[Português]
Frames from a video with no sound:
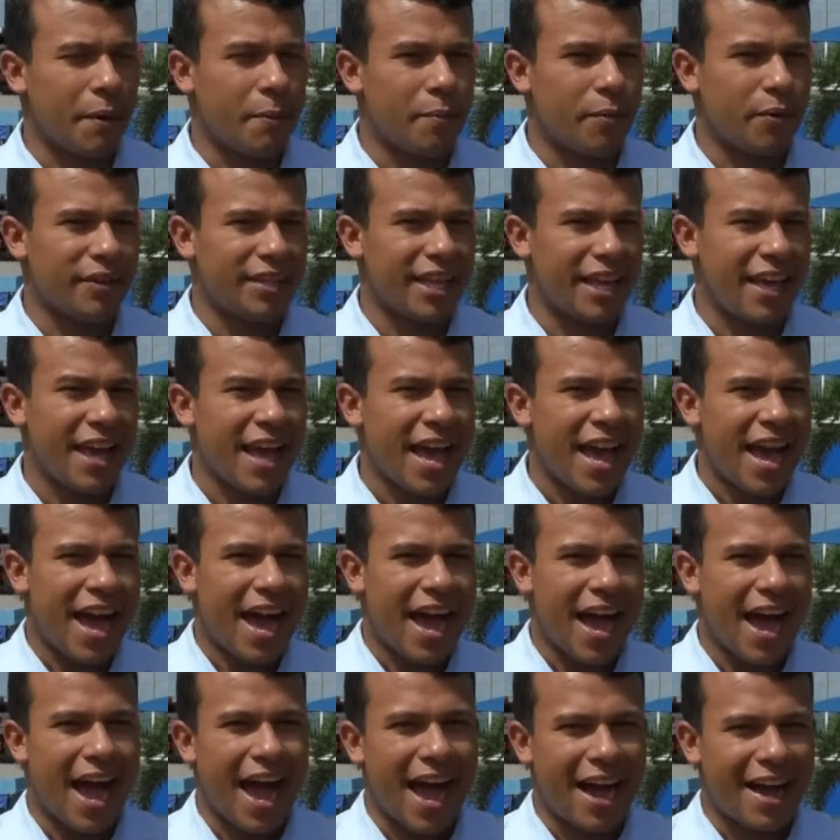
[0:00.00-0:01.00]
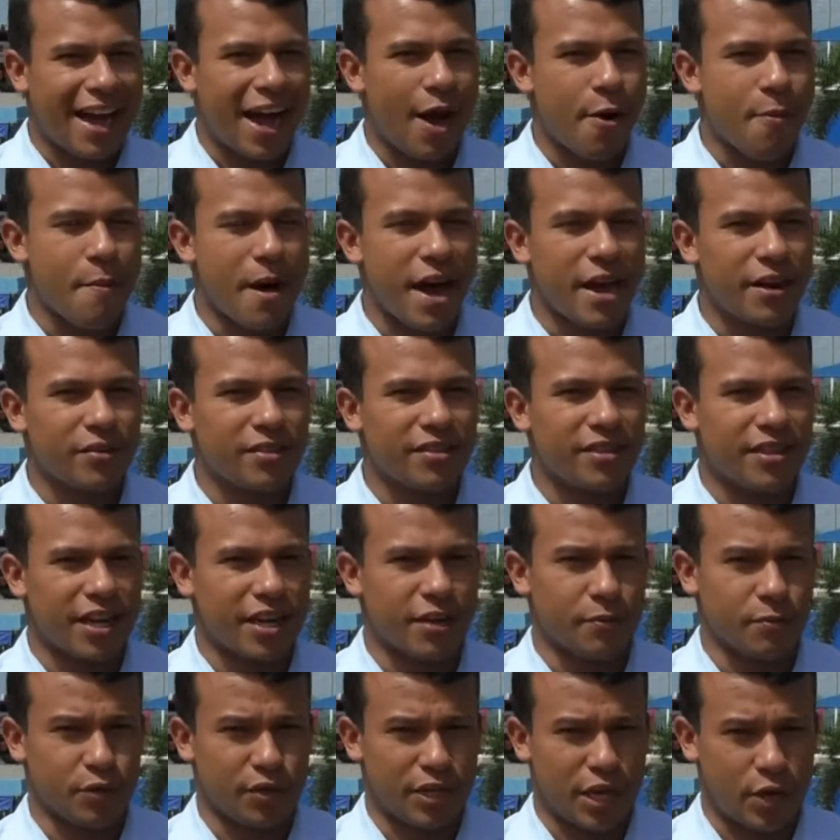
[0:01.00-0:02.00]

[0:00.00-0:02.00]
poder acalmar os ânimos.